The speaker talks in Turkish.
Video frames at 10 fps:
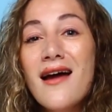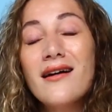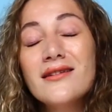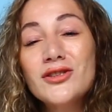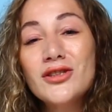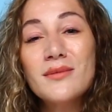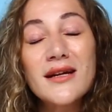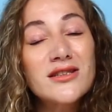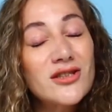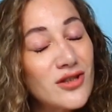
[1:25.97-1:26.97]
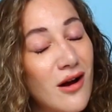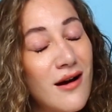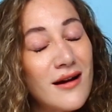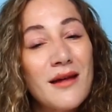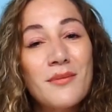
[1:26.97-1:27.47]
alıştırmak için
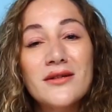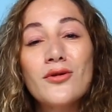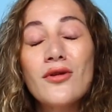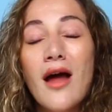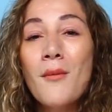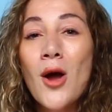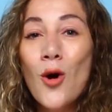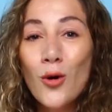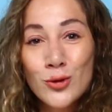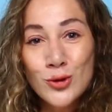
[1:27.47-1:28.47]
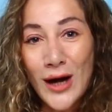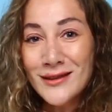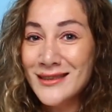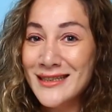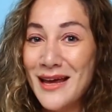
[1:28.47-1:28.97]
şahane bir dönem
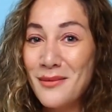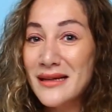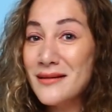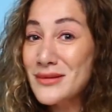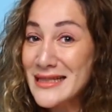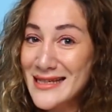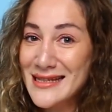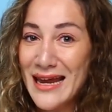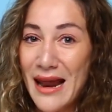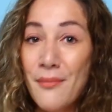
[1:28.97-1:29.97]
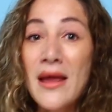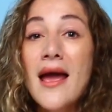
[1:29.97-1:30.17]
olacaktır diyebilirim sizlere.